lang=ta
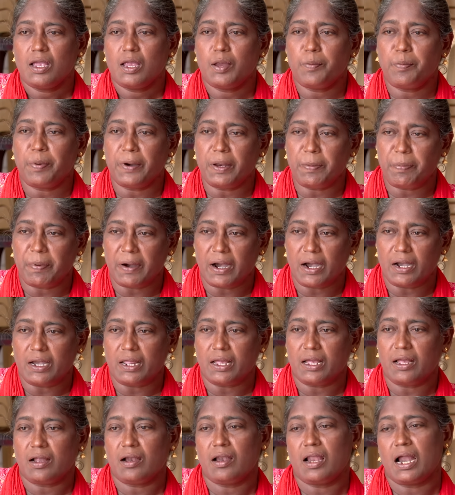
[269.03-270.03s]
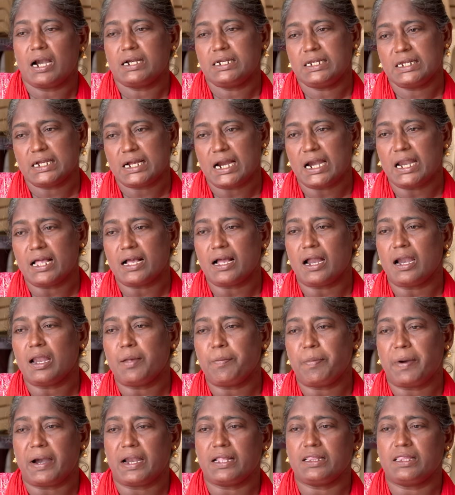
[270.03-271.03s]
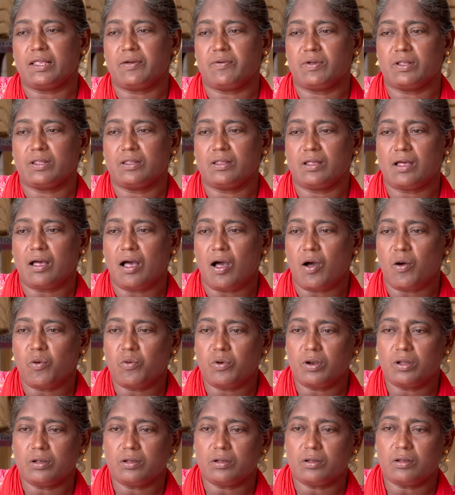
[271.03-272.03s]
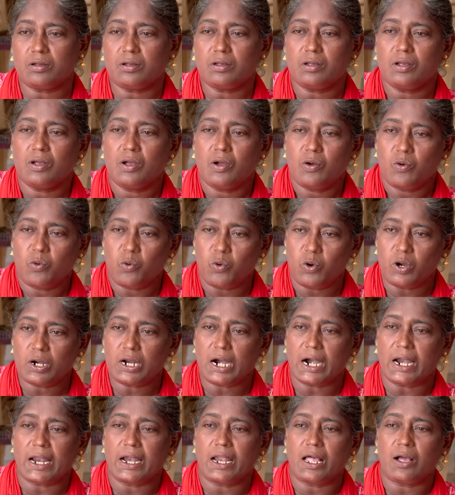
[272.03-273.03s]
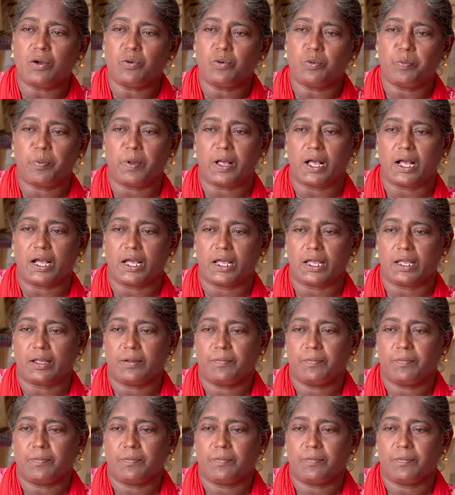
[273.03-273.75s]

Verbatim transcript: இப்படிப்பட்ட லட்சக்கணக்கான பணத்தை வந்து அவங்களுக்கு உள்கடனாக கொடுப்பாங்க